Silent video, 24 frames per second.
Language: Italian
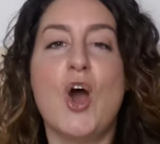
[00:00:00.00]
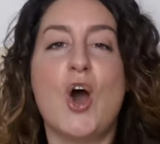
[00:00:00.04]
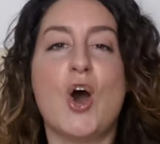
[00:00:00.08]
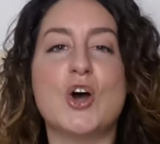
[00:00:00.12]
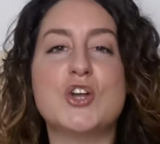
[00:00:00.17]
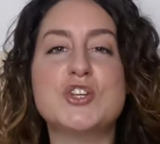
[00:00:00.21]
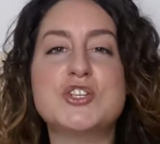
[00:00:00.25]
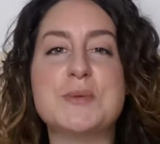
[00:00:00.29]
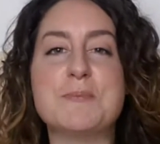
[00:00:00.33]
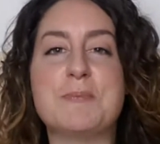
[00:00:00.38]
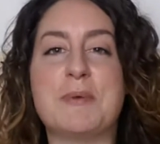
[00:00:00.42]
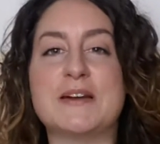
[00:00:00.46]

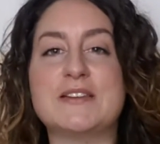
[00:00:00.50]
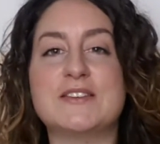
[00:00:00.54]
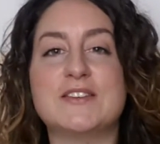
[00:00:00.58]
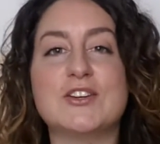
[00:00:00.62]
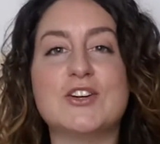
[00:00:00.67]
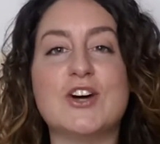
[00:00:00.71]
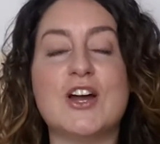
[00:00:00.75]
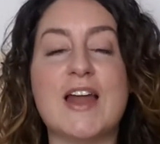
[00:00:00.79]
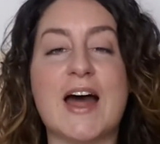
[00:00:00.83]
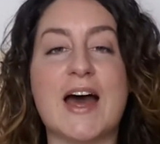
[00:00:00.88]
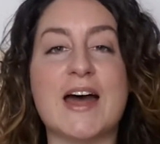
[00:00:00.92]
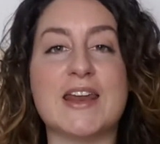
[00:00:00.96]
Oggi in
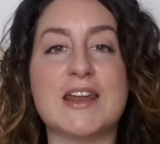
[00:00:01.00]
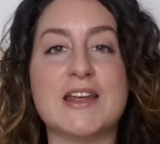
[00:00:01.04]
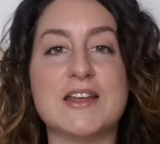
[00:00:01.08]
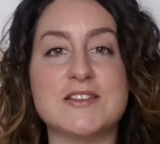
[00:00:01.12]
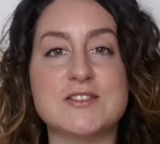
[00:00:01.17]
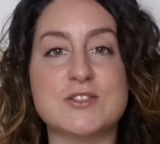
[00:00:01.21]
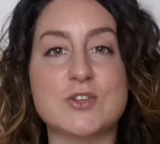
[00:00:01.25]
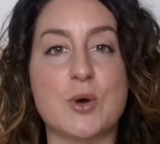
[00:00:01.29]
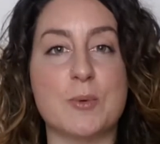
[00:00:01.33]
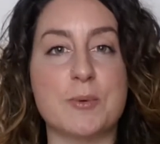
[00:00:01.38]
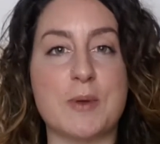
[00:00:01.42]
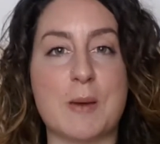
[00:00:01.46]
particolare
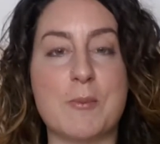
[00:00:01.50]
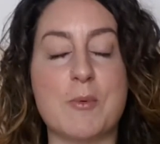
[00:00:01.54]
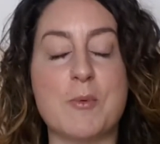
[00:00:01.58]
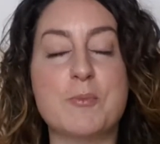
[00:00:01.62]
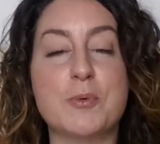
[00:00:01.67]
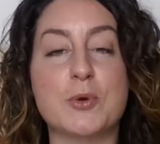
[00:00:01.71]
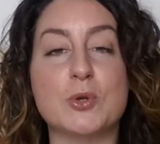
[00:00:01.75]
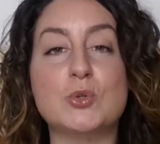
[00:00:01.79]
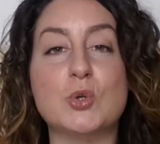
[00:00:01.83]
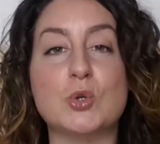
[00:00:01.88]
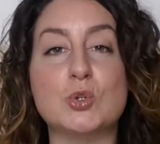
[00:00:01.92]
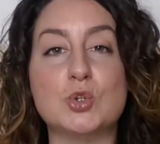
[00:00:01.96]
scopriamo un
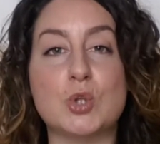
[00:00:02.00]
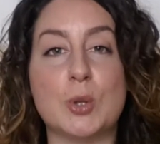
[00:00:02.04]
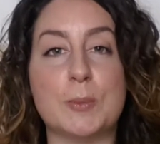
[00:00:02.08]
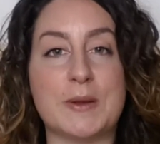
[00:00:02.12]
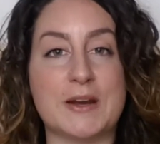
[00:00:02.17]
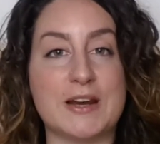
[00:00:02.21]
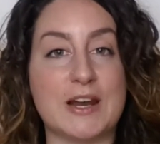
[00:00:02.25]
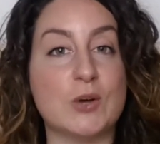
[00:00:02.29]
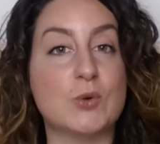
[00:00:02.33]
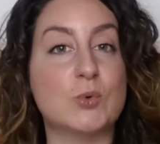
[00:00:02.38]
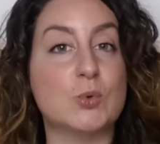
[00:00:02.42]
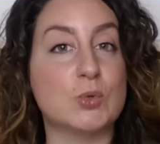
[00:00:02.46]
prodotto
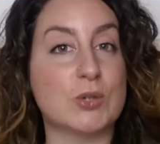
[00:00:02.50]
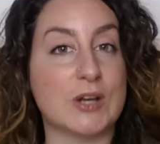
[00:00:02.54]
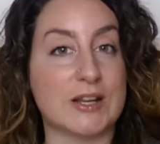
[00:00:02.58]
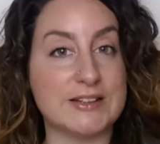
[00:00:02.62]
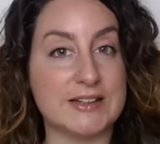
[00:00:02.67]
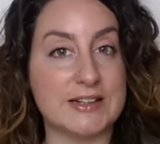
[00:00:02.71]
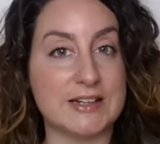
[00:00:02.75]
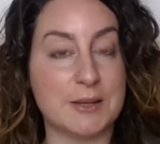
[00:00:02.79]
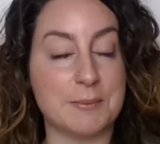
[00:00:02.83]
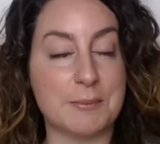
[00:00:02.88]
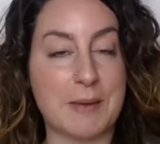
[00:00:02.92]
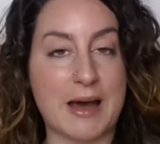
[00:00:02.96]
per la cura
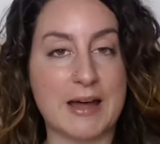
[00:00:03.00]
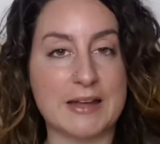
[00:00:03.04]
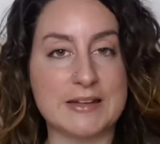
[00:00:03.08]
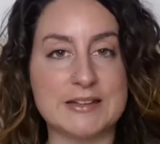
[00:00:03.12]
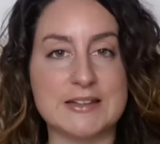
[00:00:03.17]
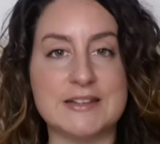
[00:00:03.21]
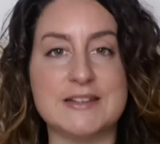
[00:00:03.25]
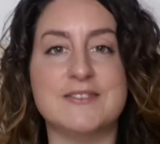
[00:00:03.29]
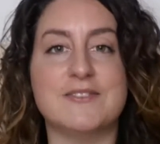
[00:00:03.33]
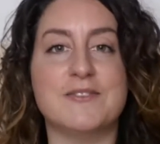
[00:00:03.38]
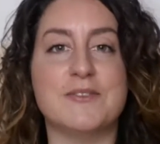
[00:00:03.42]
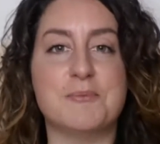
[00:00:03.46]
delle
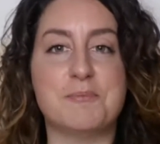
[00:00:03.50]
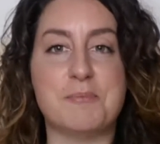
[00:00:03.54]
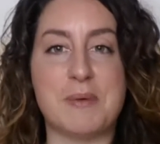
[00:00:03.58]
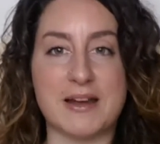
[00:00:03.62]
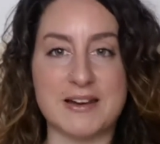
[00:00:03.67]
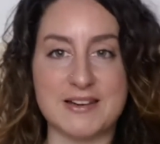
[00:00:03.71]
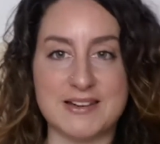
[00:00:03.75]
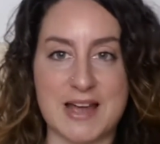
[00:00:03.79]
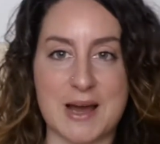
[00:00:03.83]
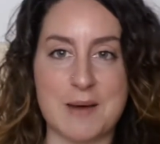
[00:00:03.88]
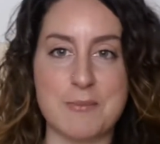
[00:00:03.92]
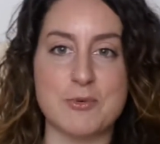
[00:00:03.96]
mani,
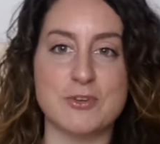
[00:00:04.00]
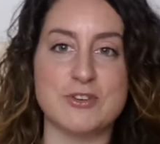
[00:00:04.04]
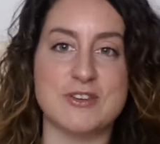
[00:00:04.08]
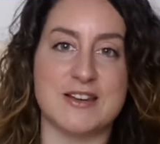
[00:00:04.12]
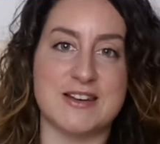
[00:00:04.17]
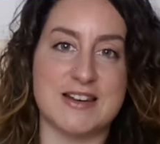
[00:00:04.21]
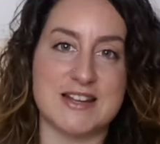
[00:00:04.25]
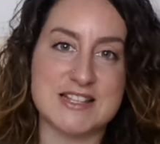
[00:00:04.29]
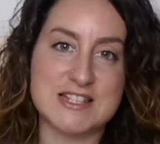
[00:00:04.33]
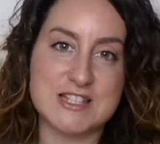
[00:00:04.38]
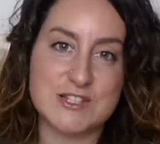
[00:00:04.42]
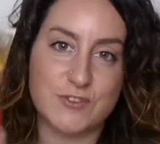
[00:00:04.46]
parliamo
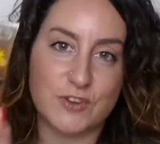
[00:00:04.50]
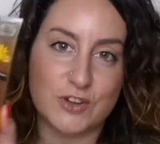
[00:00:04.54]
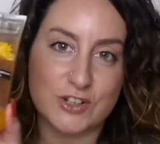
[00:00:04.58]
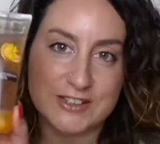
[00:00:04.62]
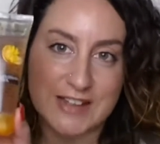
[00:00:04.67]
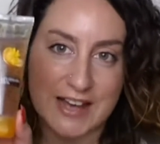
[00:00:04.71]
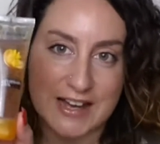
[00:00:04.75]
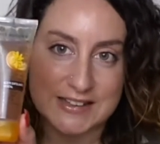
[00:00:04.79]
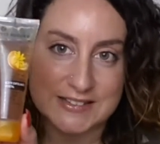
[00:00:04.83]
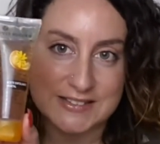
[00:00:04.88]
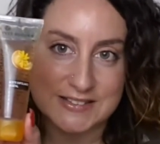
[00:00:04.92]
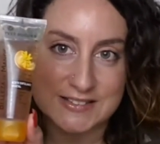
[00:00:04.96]

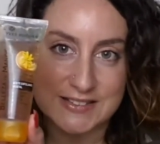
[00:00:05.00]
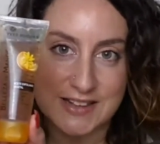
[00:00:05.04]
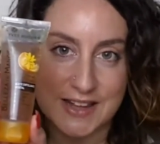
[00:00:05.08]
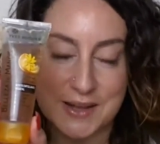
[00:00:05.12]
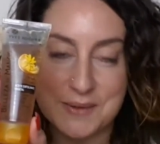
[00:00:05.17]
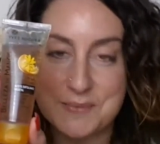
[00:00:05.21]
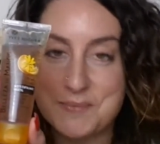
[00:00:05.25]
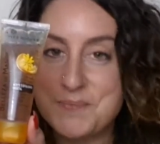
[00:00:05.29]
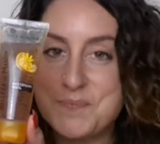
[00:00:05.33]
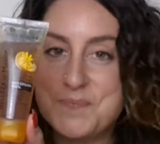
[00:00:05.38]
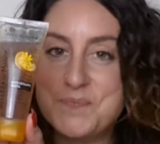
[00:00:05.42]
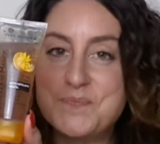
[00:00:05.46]

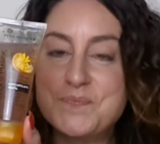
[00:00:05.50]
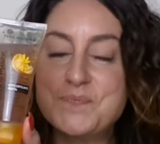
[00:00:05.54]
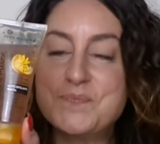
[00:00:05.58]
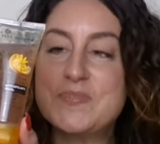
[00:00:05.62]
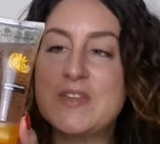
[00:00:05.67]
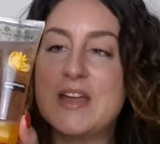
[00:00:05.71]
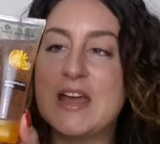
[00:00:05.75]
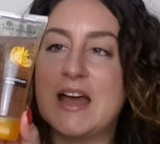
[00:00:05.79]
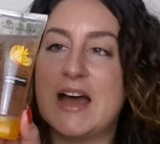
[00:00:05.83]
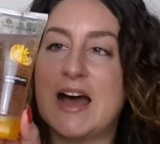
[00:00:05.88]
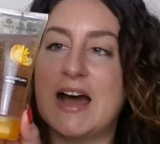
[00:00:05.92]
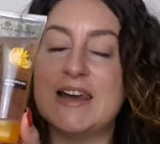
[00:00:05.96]
dell'esfoliante
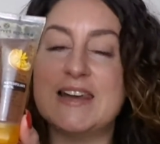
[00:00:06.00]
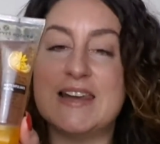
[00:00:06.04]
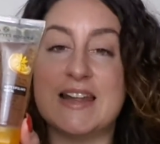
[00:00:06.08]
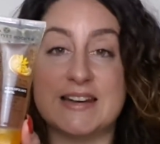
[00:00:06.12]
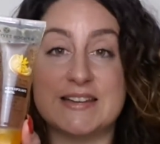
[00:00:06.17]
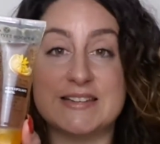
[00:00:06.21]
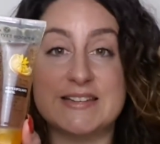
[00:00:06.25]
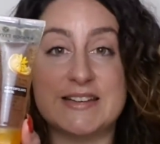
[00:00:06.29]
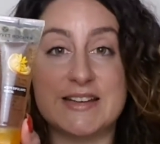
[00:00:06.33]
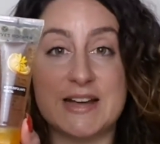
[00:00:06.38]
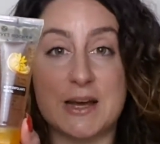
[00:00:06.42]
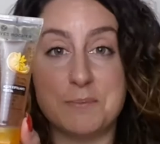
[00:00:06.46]

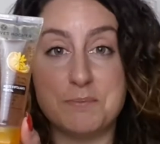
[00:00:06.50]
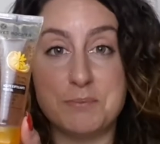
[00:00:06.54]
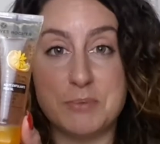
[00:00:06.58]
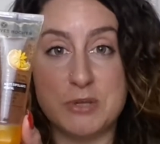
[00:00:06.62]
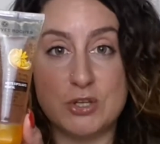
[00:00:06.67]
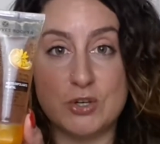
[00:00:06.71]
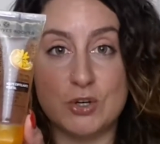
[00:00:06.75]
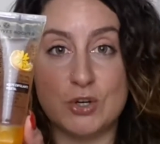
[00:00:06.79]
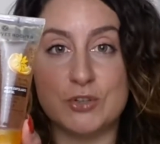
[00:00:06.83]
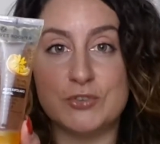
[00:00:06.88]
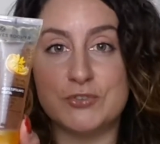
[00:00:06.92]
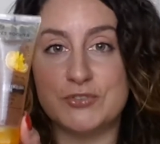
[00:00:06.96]
all'arnica
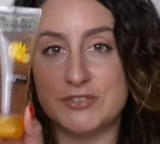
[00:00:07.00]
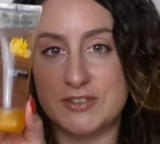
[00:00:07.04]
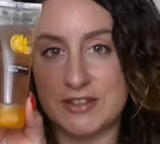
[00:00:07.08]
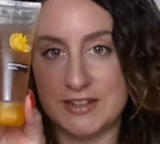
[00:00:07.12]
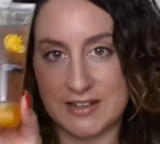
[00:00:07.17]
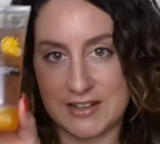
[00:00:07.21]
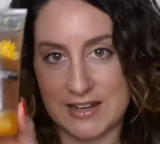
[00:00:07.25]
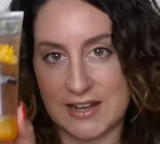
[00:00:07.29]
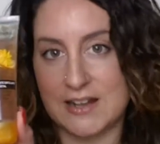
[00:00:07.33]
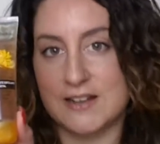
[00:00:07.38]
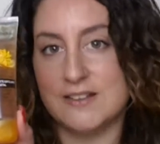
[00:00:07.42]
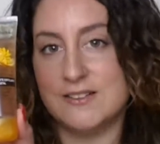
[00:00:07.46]
bio
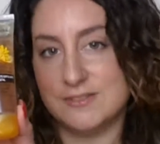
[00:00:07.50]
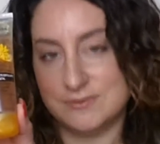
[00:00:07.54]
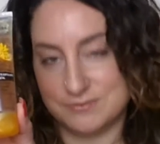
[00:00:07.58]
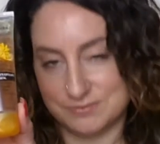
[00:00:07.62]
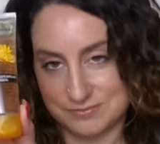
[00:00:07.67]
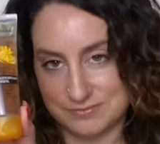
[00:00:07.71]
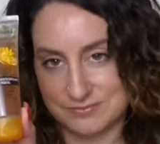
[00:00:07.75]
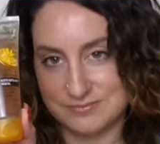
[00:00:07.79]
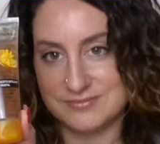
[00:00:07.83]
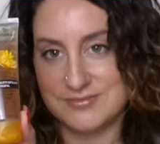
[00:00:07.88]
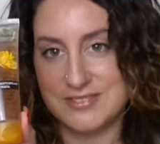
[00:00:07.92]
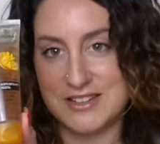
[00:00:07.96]
della
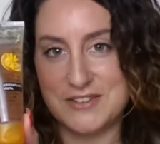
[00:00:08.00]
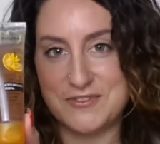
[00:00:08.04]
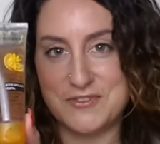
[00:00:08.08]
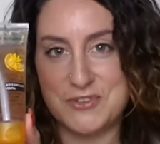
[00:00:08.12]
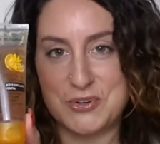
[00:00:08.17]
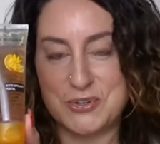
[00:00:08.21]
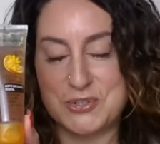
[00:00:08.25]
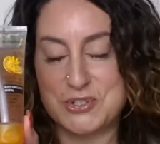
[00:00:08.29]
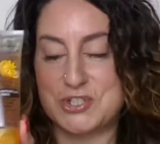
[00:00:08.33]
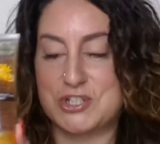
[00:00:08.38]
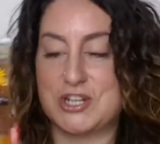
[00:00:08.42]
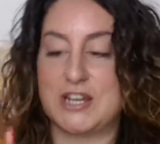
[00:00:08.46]
Yves
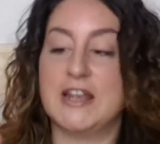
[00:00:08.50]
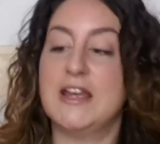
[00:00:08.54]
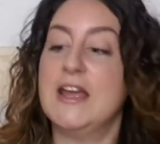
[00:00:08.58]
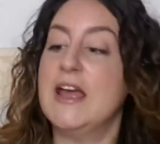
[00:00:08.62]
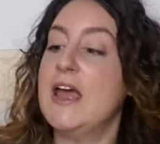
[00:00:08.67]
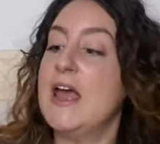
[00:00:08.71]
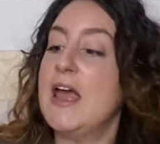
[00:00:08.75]
Rocher.